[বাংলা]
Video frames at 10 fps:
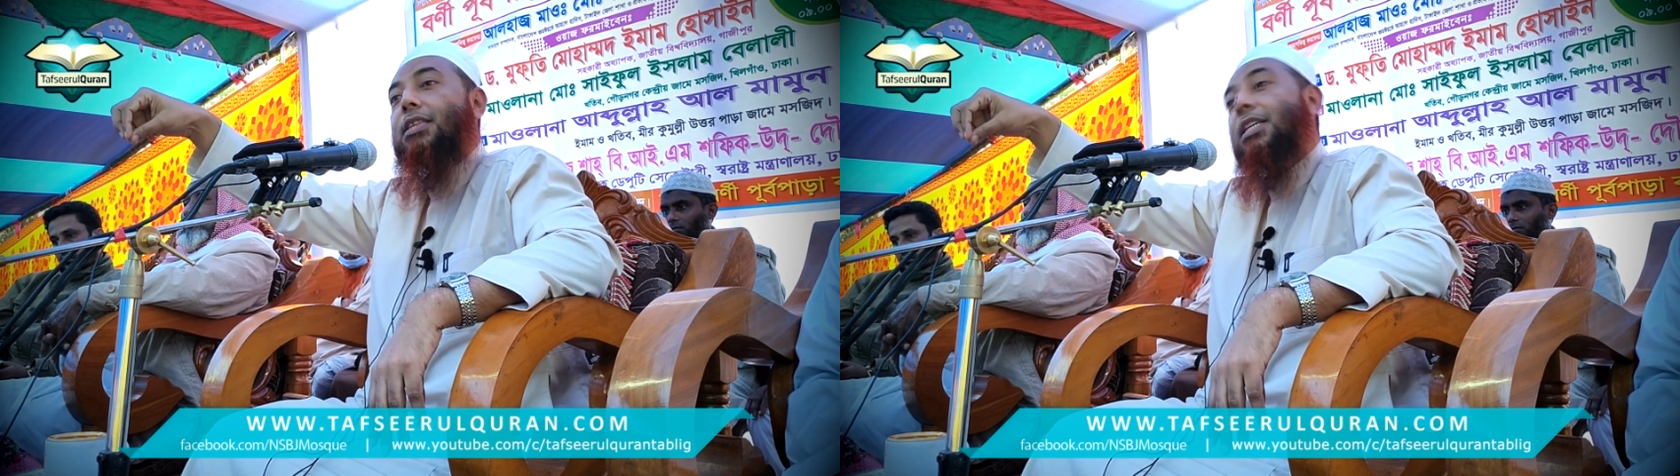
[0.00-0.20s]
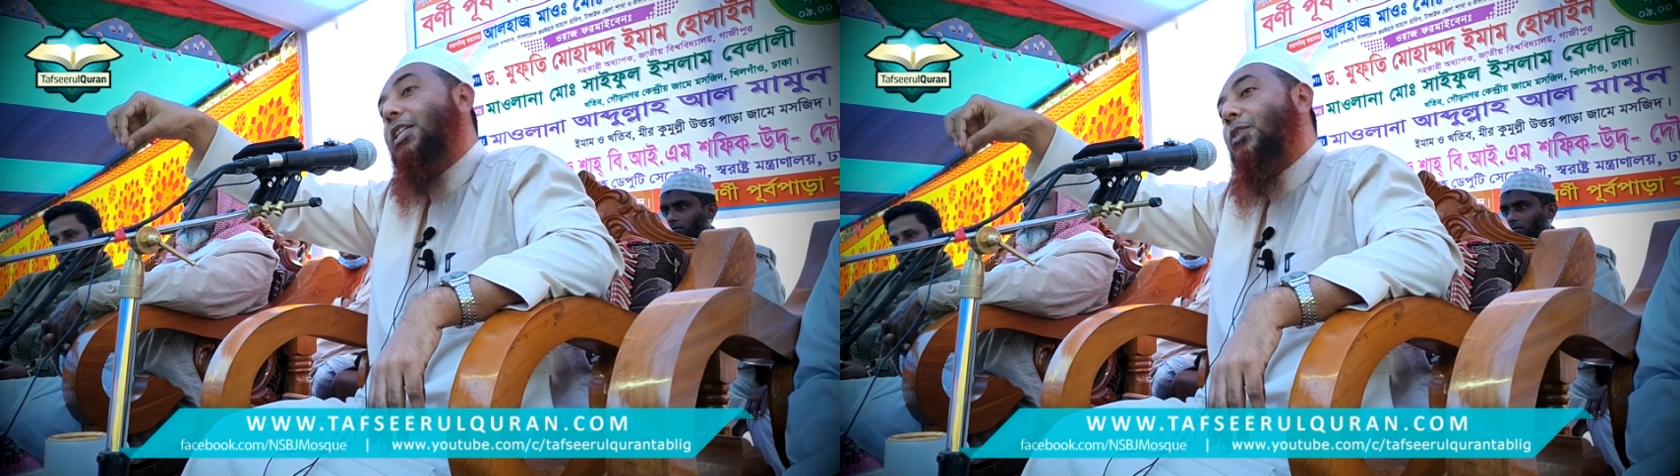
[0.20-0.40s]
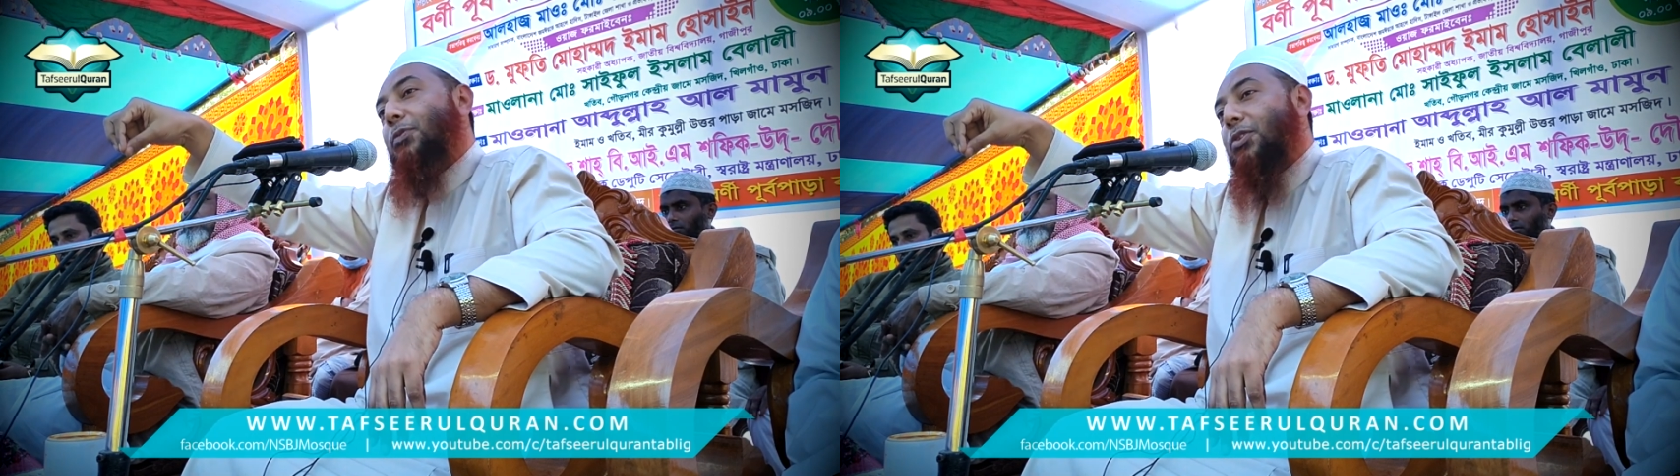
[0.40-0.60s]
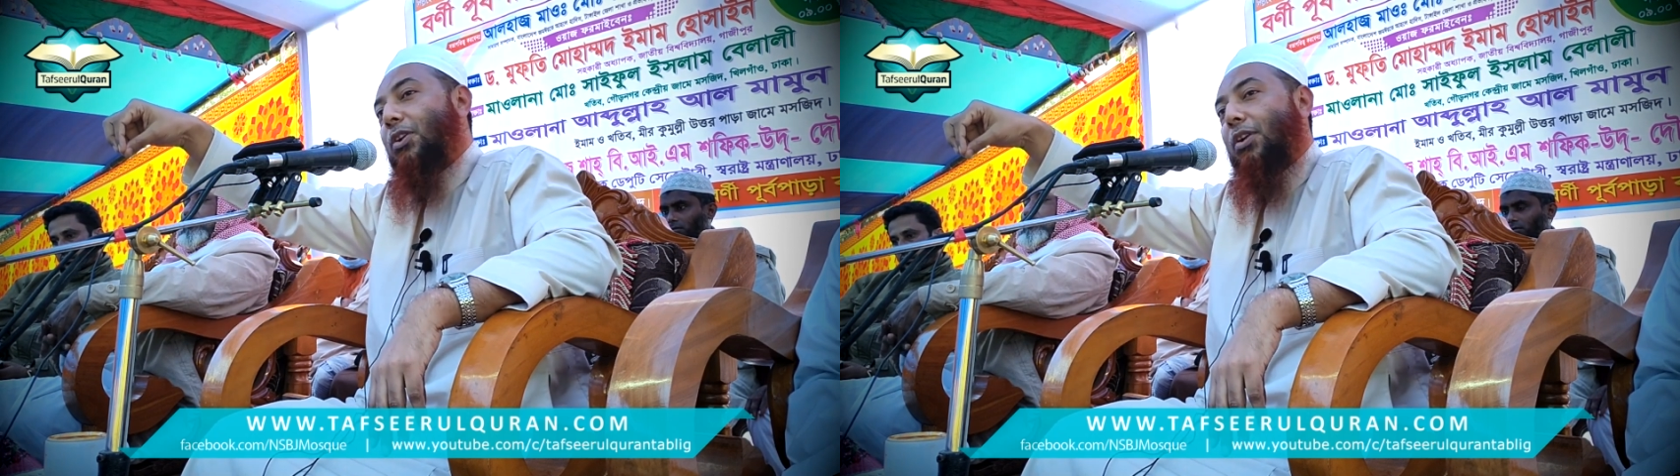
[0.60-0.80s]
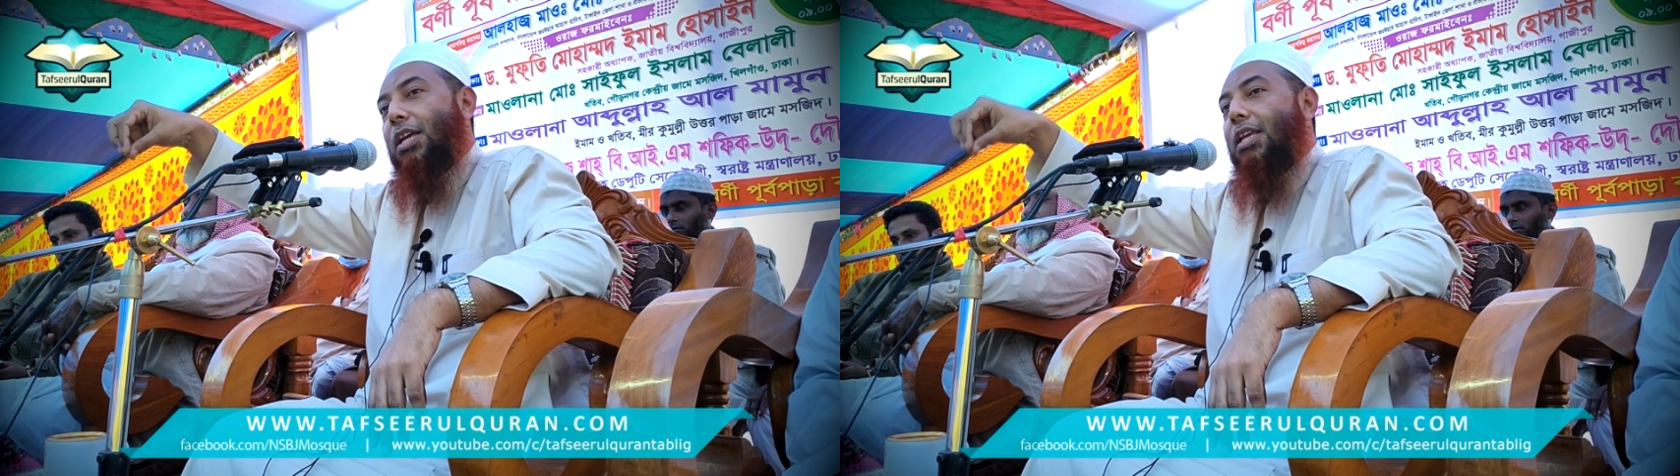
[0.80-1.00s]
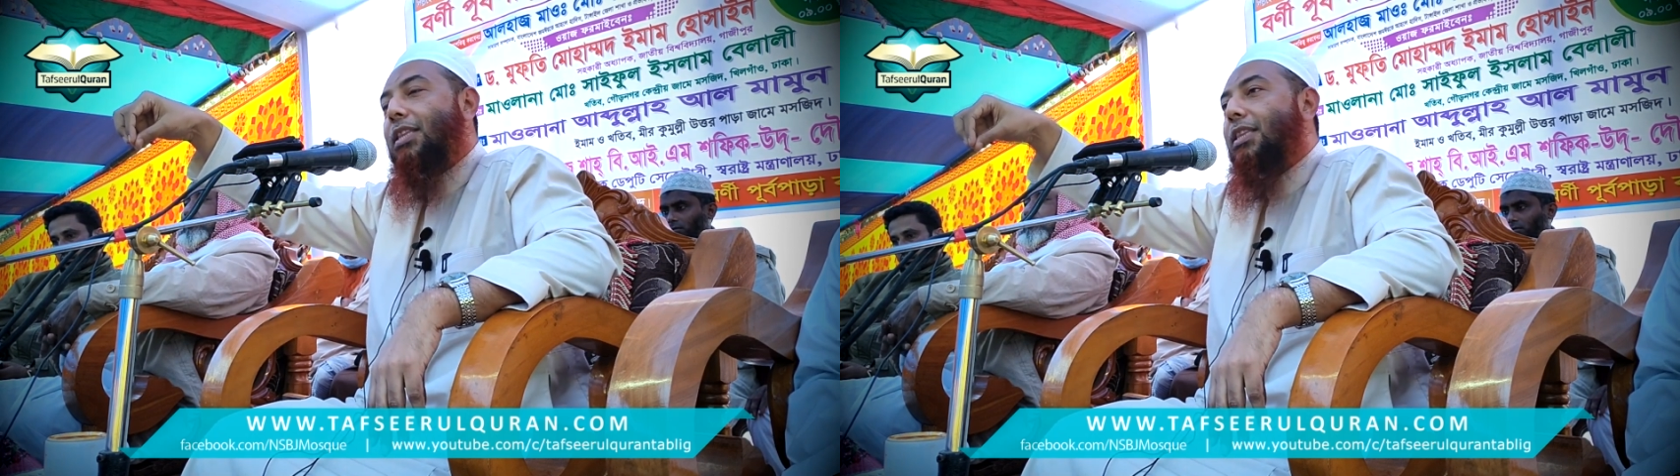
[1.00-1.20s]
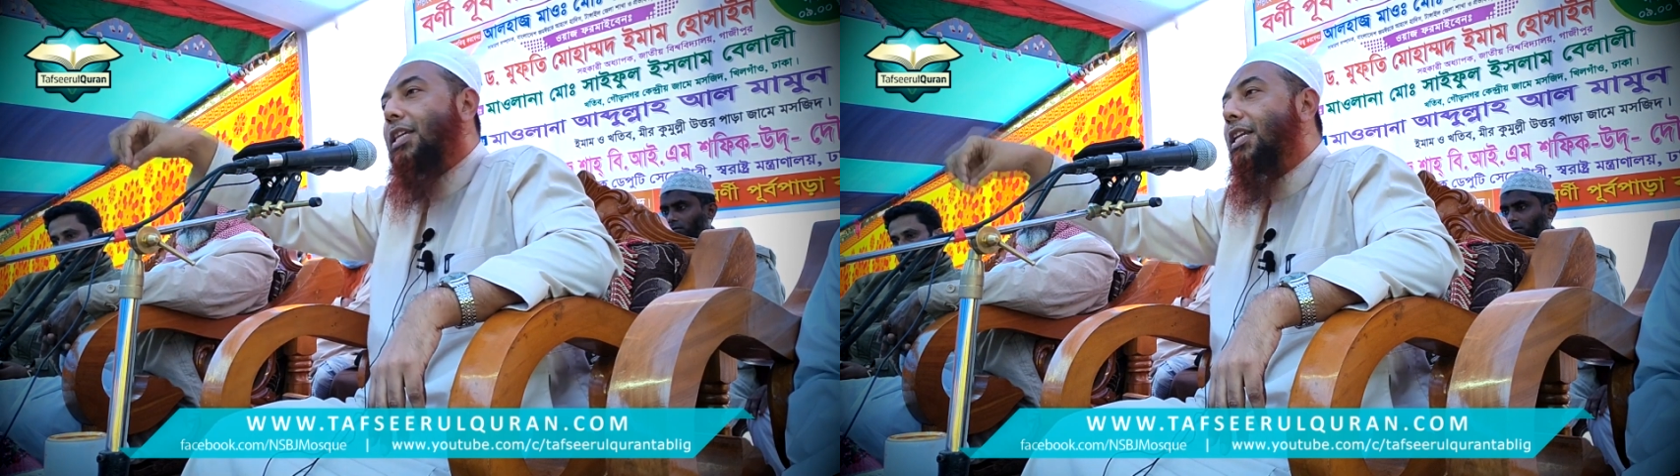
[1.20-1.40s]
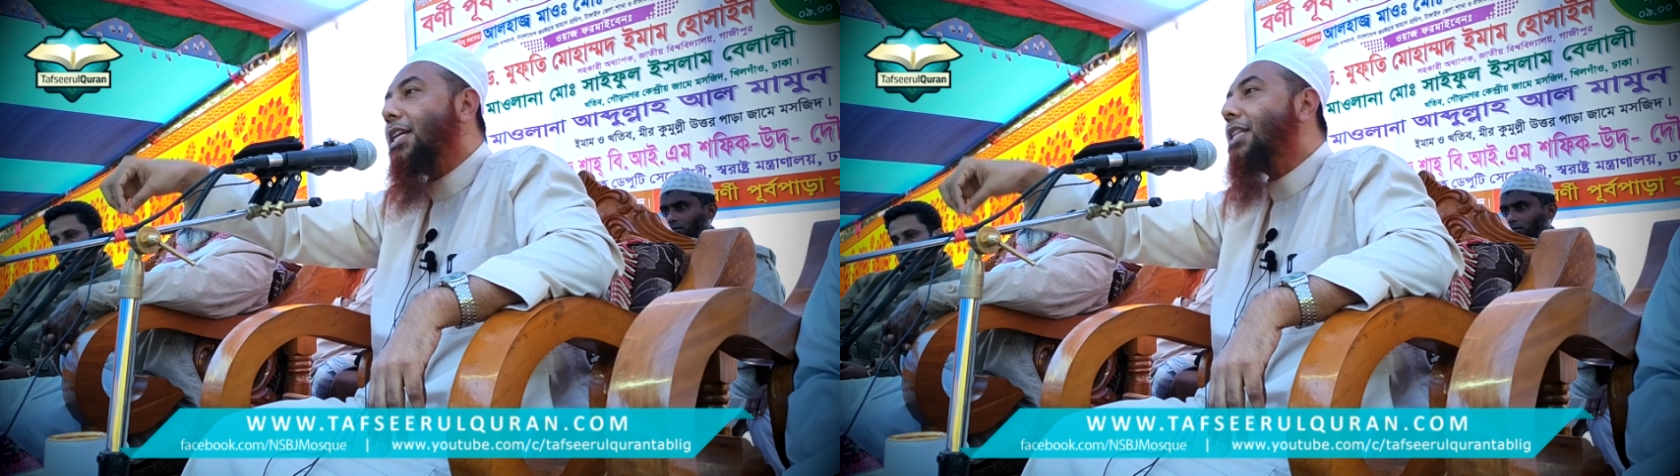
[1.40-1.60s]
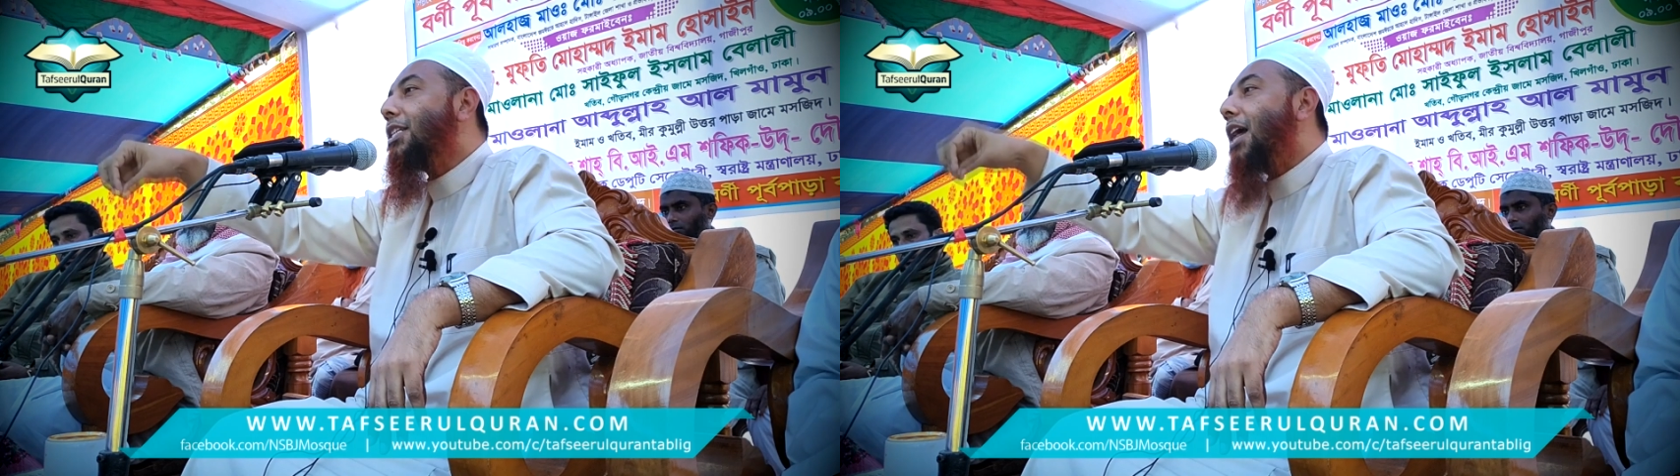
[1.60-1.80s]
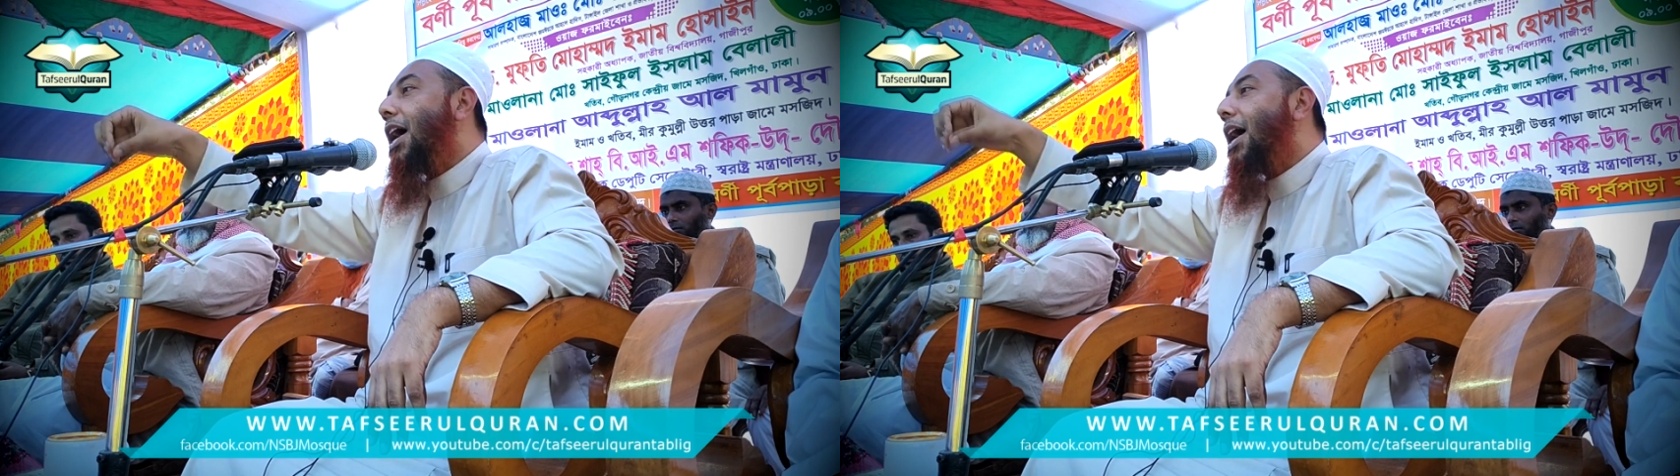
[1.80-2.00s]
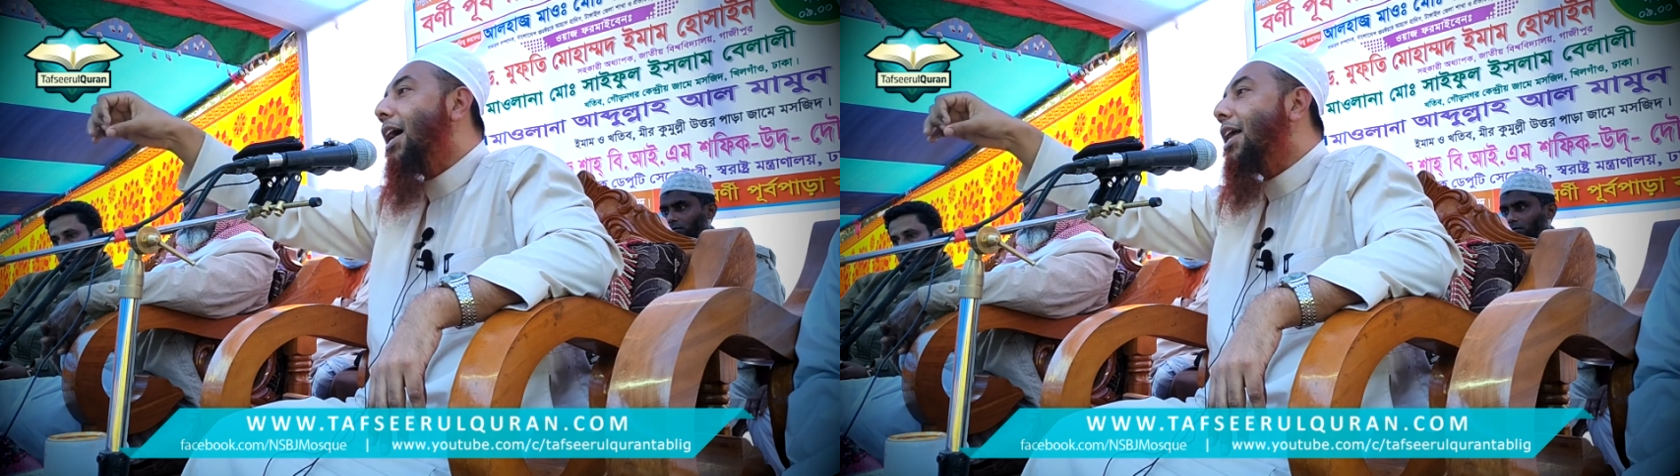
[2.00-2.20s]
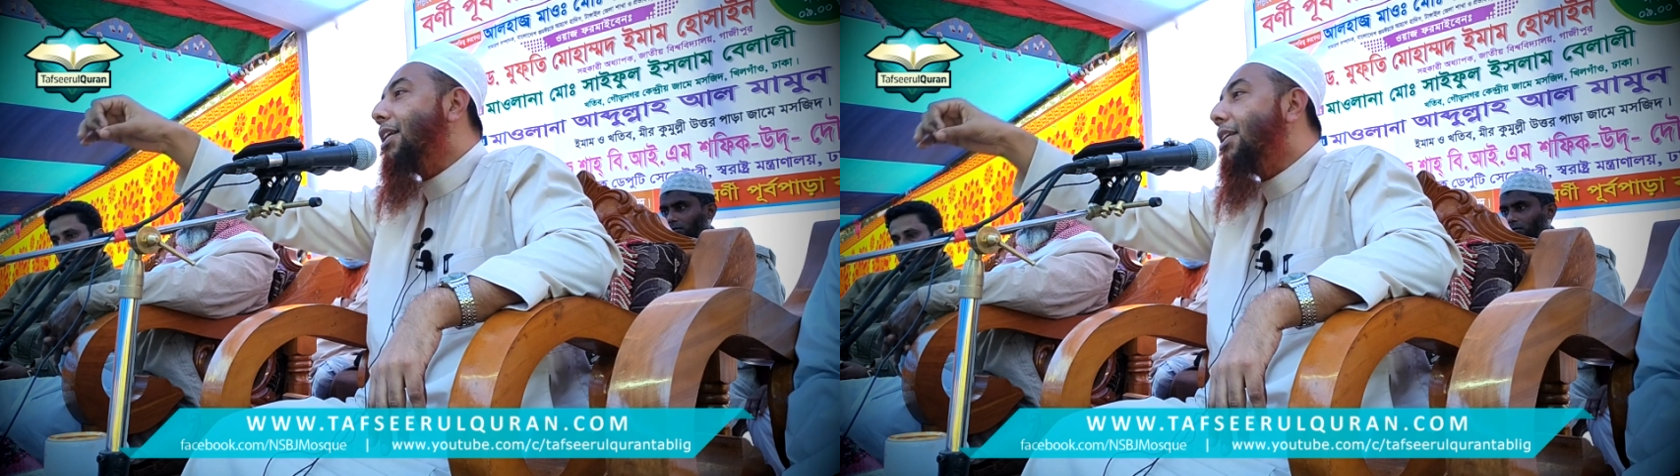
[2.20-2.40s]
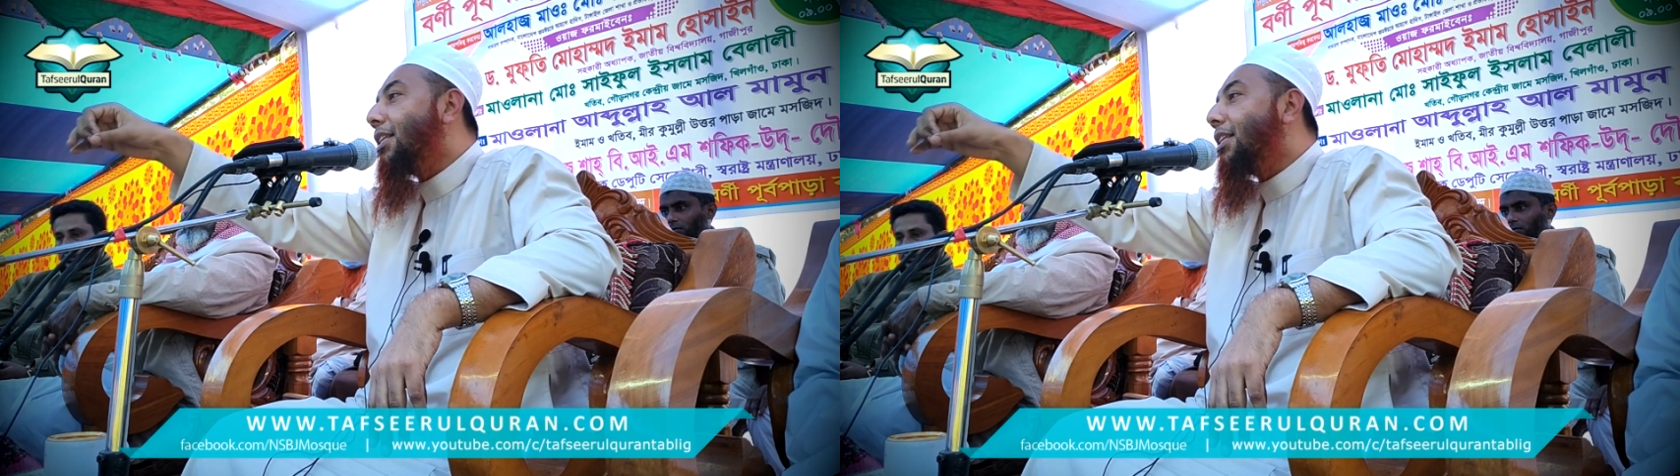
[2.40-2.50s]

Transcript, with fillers: তিরিশ বছর তিরিশ আর